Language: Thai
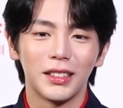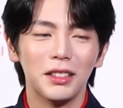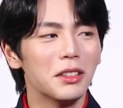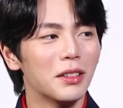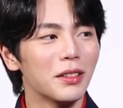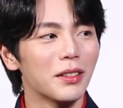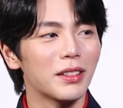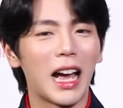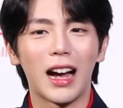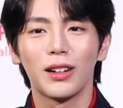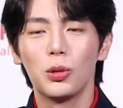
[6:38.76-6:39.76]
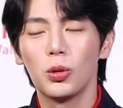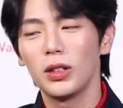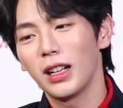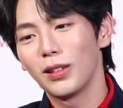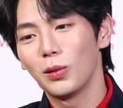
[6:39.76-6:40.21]
เอออยากรู้
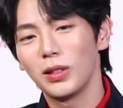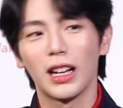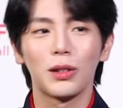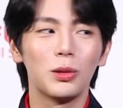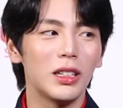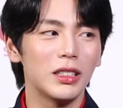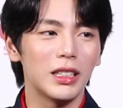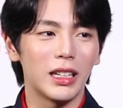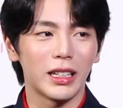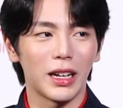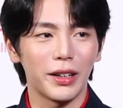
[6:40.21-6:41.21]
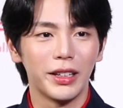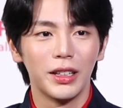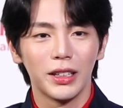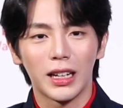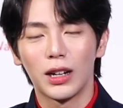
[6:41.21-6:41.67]
เรื่องนู้นอยากรู้เรื่องนี้อะไรเงี้ย
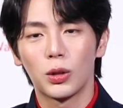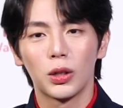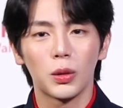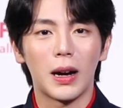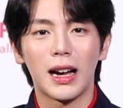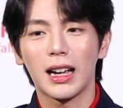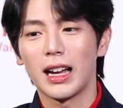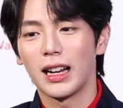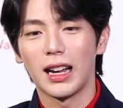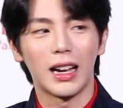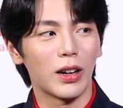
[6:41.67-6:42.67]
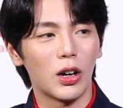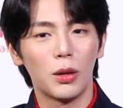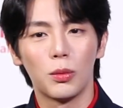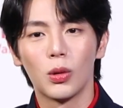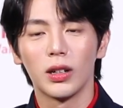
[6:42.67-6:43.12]
การค้นคว้าการหา
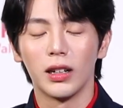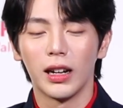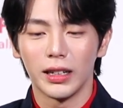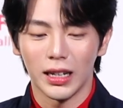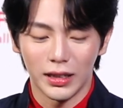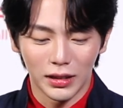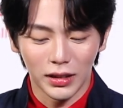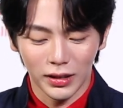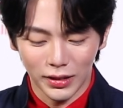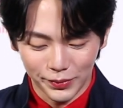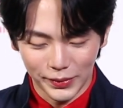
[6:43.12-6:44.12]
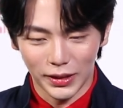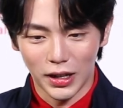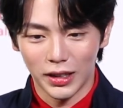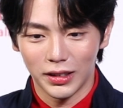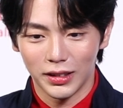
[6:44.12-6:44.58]
ข้อมูลหรืออะไรเงี้ยเออ มัน
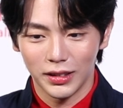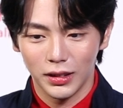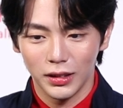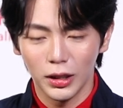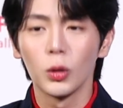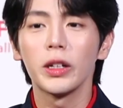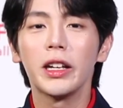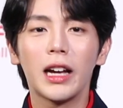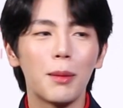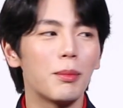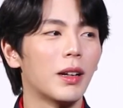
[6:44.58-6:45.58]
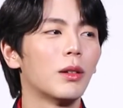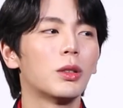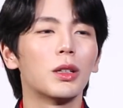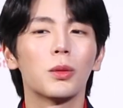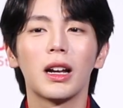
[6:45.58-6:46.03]
ก็สนุกดีครับ มัน
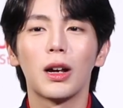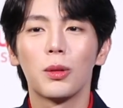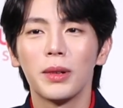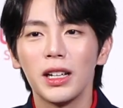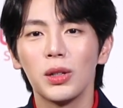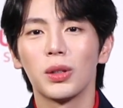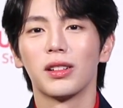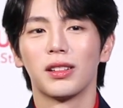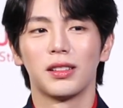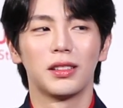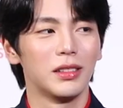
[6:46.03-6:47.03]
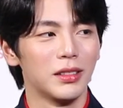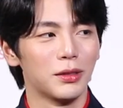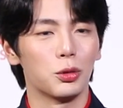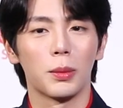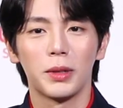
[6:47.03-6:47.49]
รู้สึกว่าเราไม่ได้หยุด
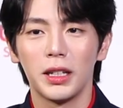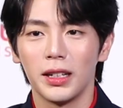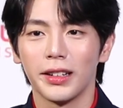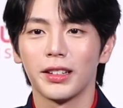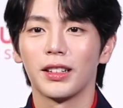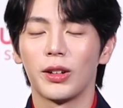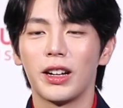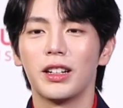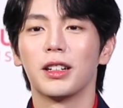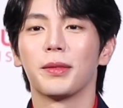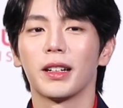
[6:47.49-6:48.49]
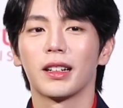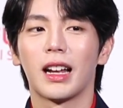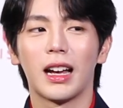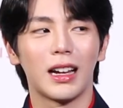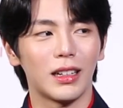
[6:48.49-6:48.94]
อยู่กับที่เราได้เดินไปข้า
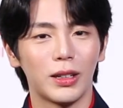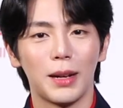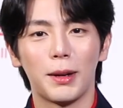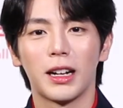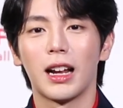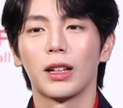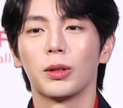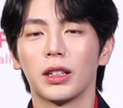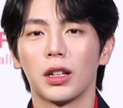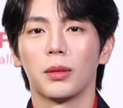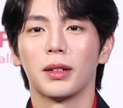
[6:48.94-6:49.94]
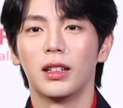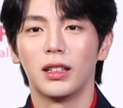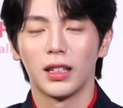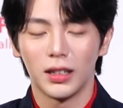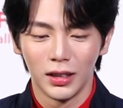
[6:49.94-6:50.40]
งหน้า เราได้พัฒนาตัวเองต่อไป
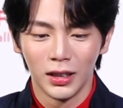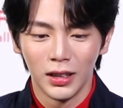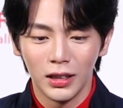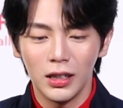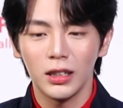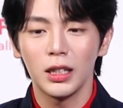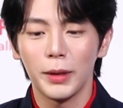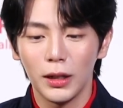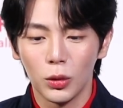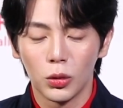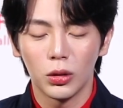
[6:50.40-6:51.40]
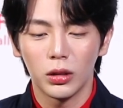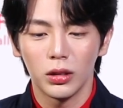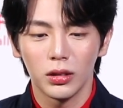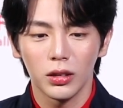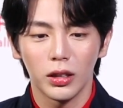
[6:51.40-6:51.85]
เรื่อยๆเรื่องที่ไม่รู้
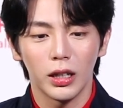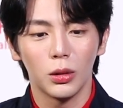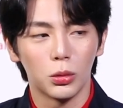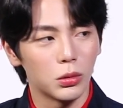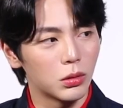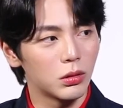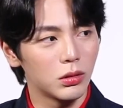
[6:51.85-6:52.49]
ก็ได้รู้